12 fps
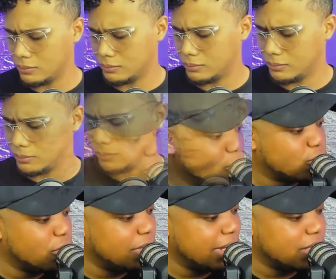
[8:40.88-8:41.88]

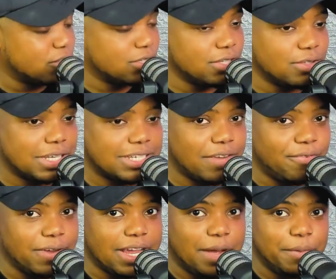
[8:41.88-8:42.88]
Incluso, Jesus, si usted se
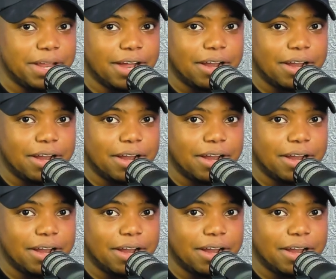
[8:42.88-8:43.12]
fija, mira,